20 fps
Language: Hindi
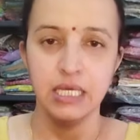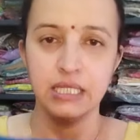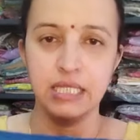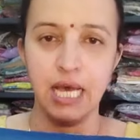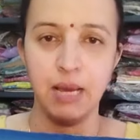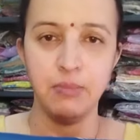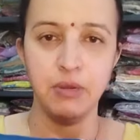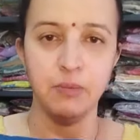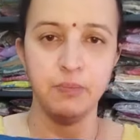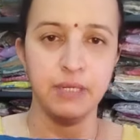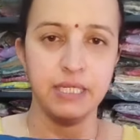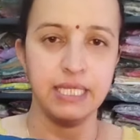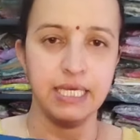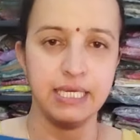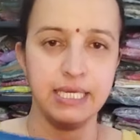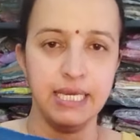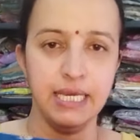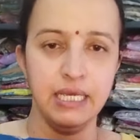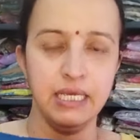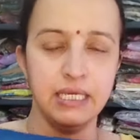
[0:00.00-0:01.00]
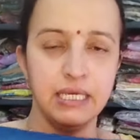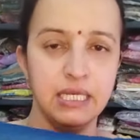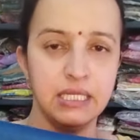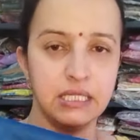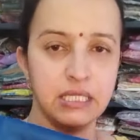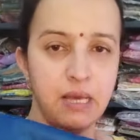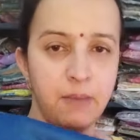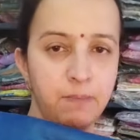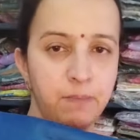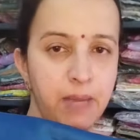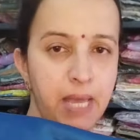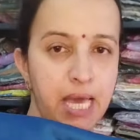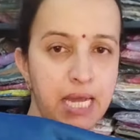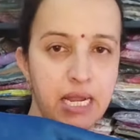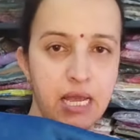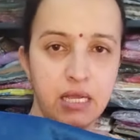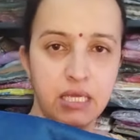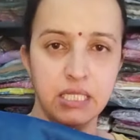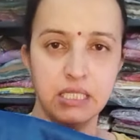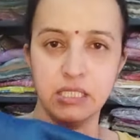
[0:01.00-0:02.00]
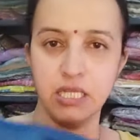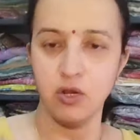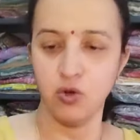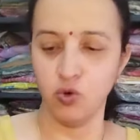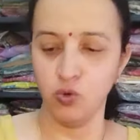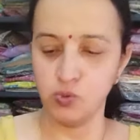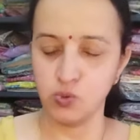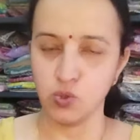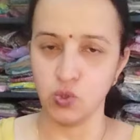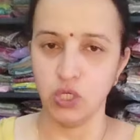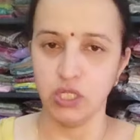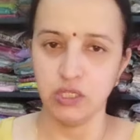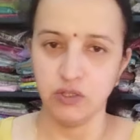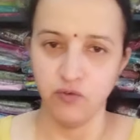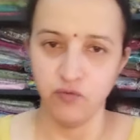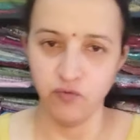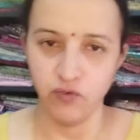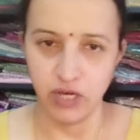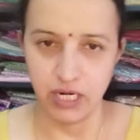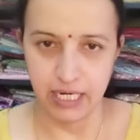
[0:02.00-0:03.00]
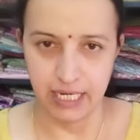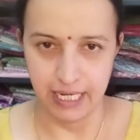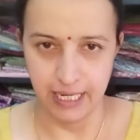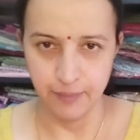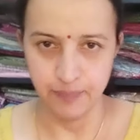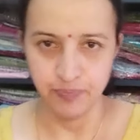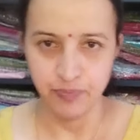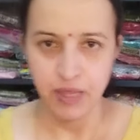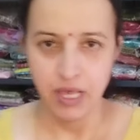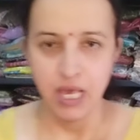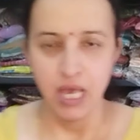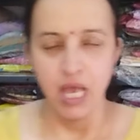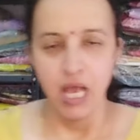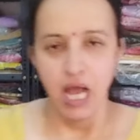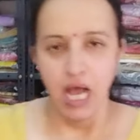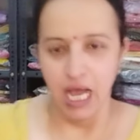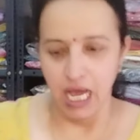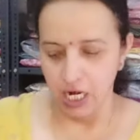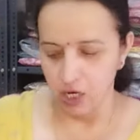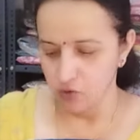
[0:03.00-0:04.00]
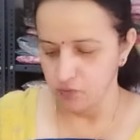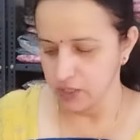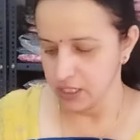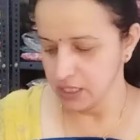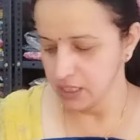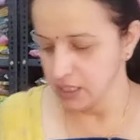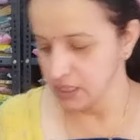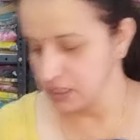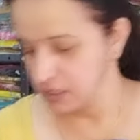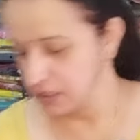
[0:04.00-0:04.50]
दामन पर देखिए कितना प्यारा कितना खूबसूरत वर्क है ऑल ओवर